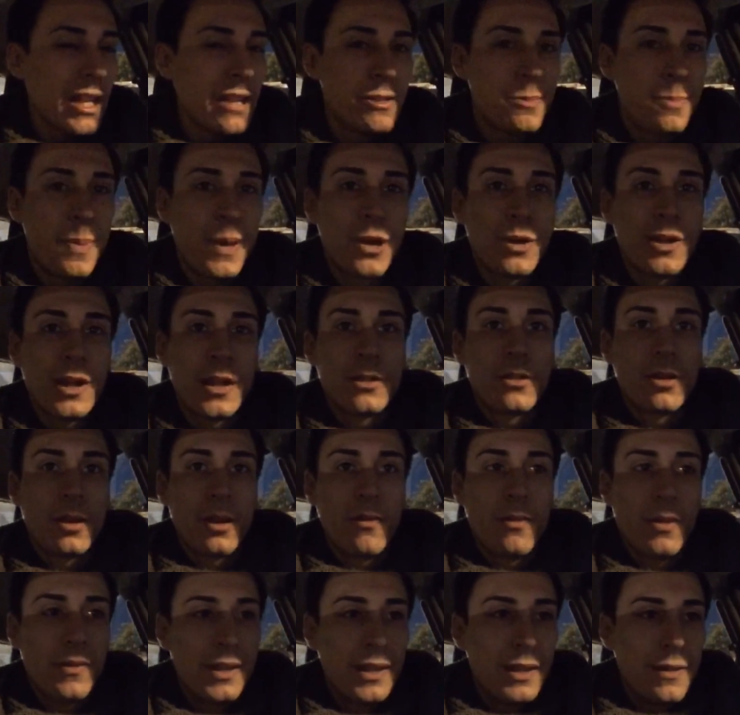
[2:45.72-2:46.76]
spero tanto che
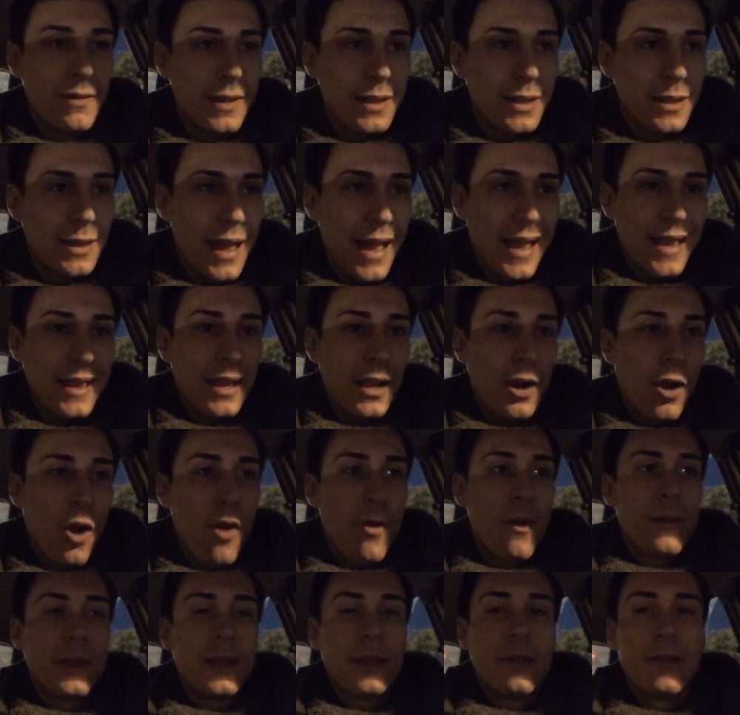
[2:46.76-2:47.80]
voi vi divertiate,
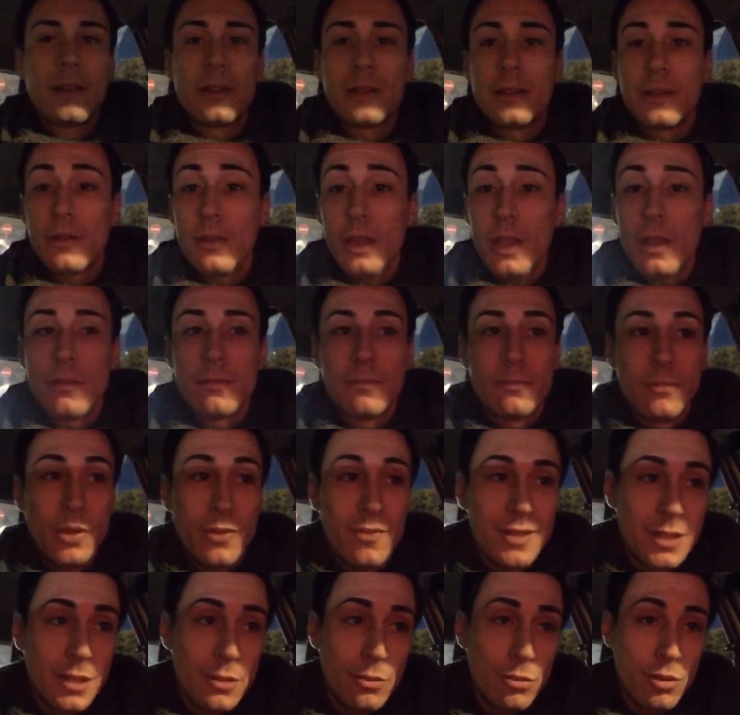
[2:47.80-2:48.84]
come mi divertirò io, io
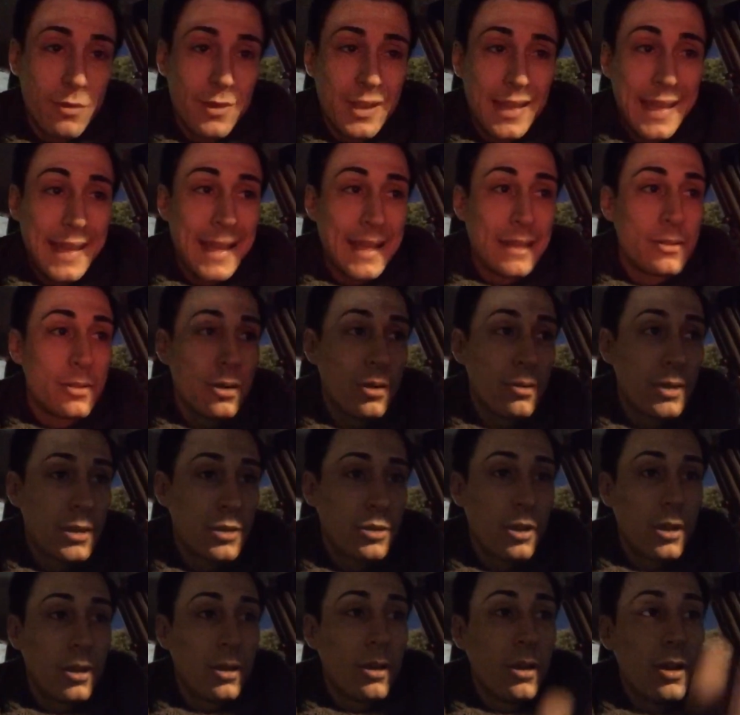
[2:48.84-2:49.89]
vi saluto, vi ringrazio come al
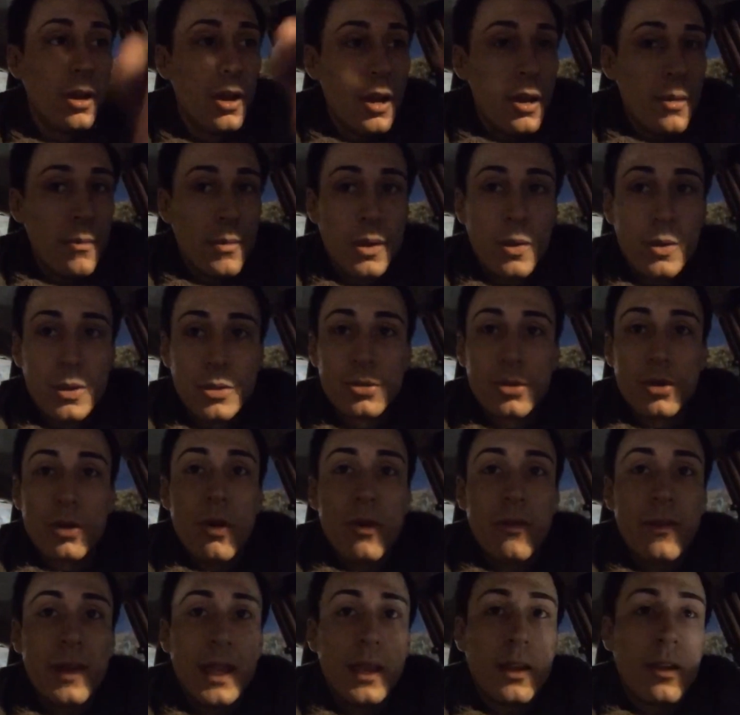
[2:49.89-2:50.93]
solito per questo
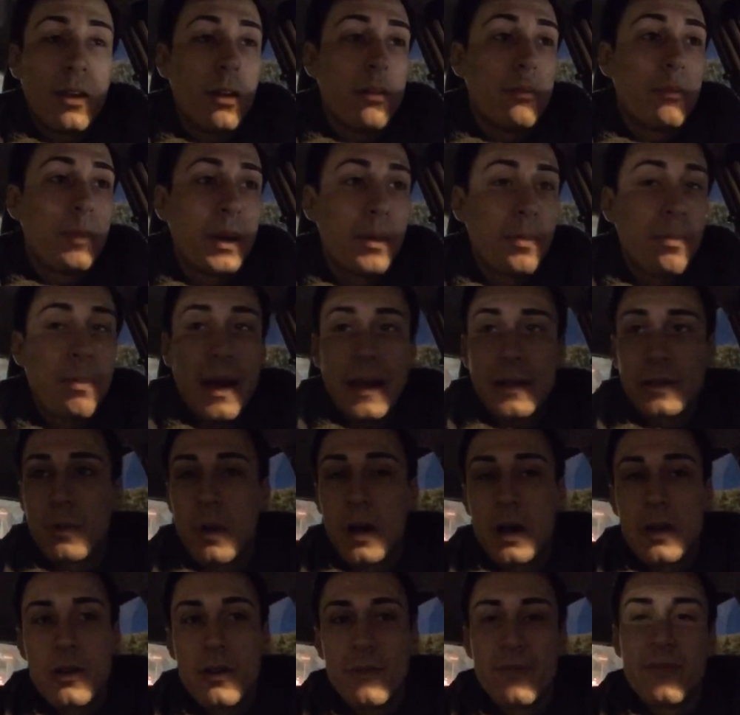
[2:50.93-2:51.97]
nuovo video, per
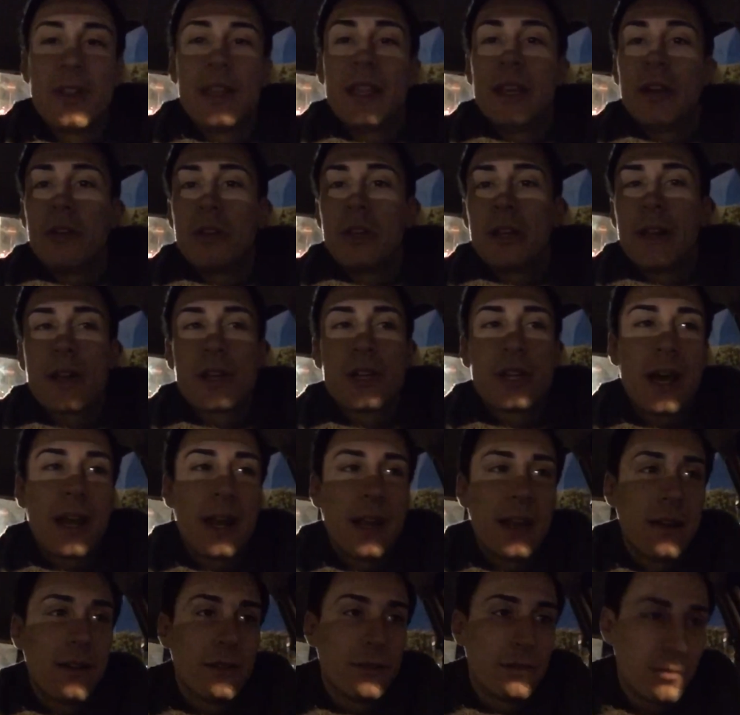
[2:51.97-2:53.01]
Pasqua non vi dico di
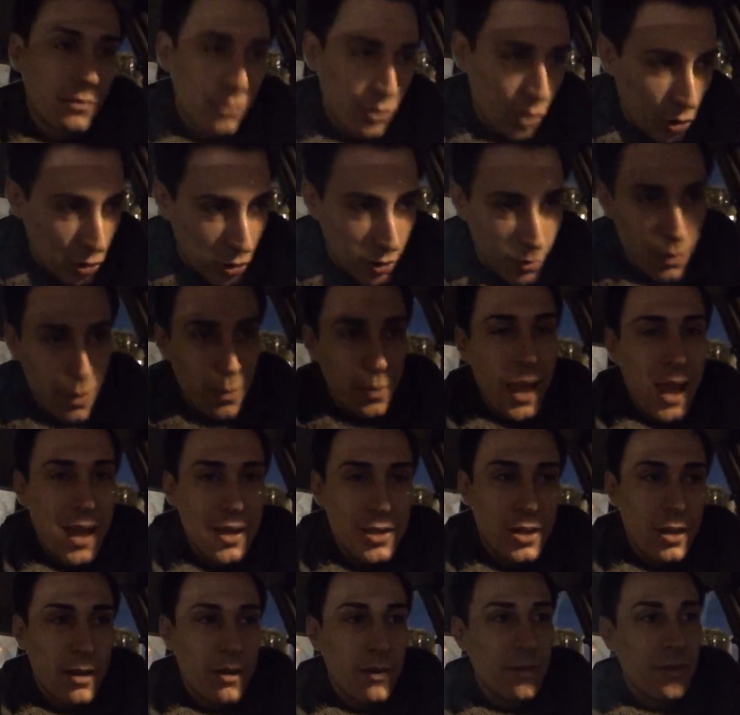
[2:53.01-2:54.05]
lasciare tot mi
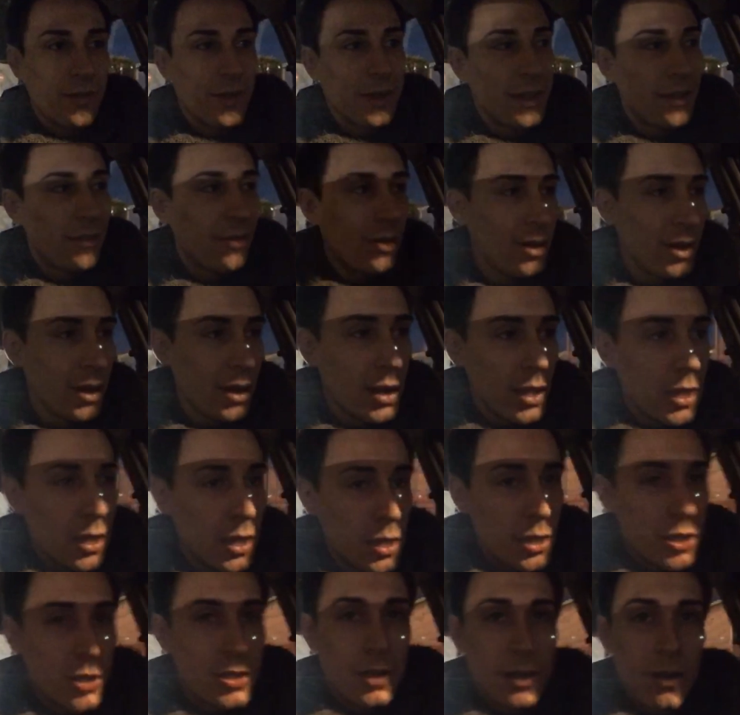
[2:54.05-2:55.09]
piace, fate voi.
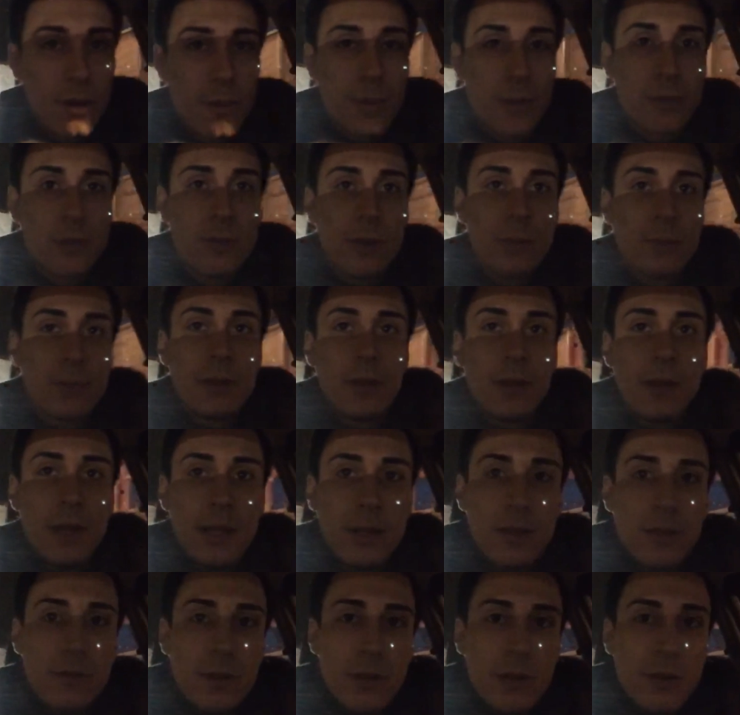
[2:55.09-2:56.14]
Ci vediamo al prossimo
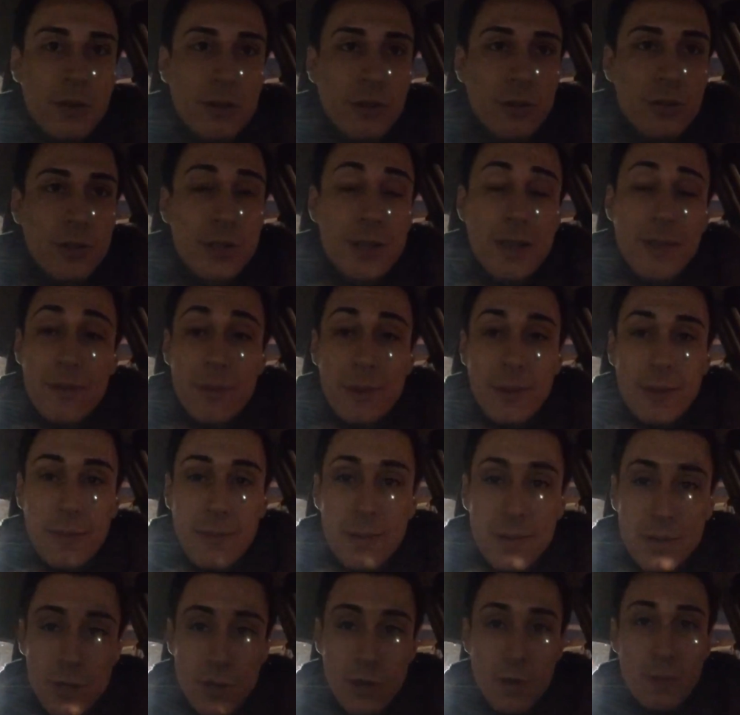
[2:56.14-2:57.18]
appuntamento. Vi ricordo di iscrivervi, metti
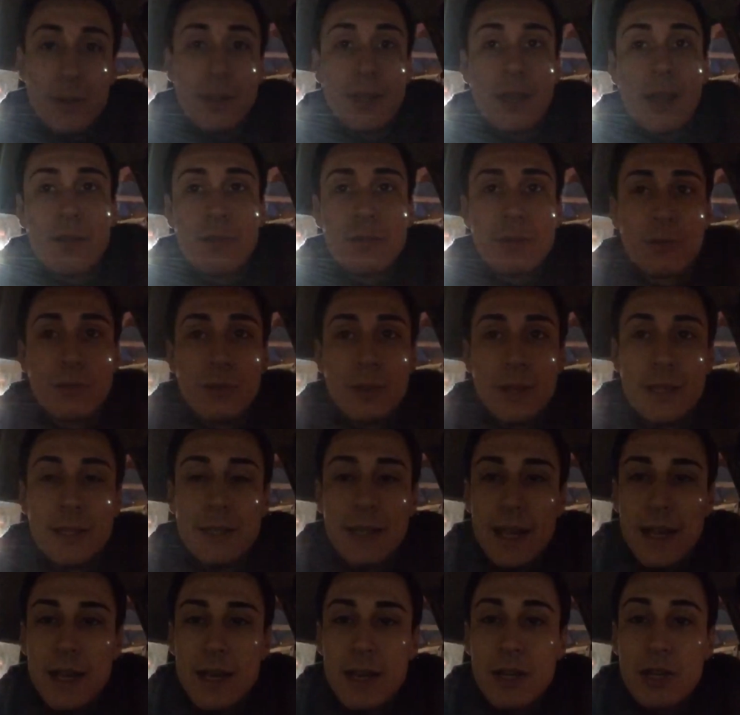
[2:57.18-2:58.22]
piace e commentare. Un saluto da
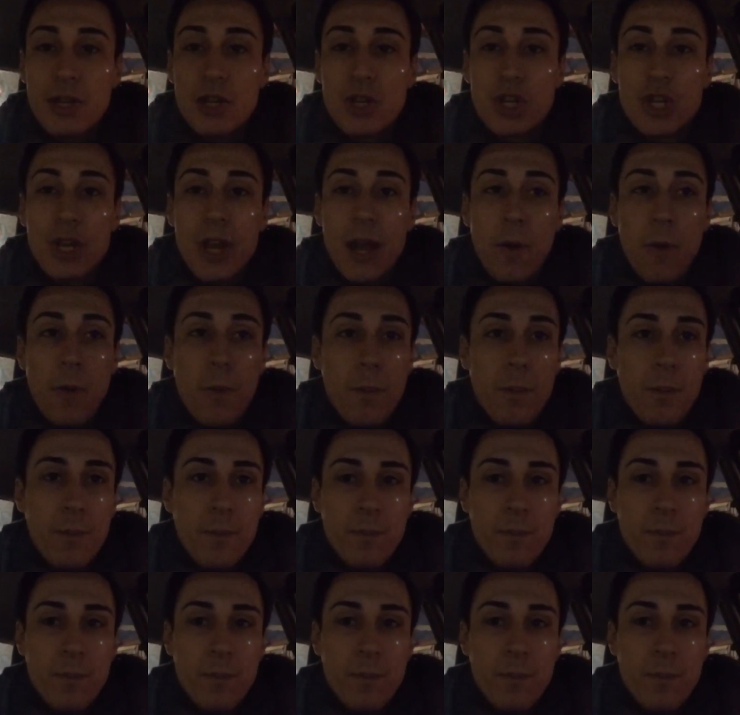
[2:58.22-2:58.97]
Zayn e ciao!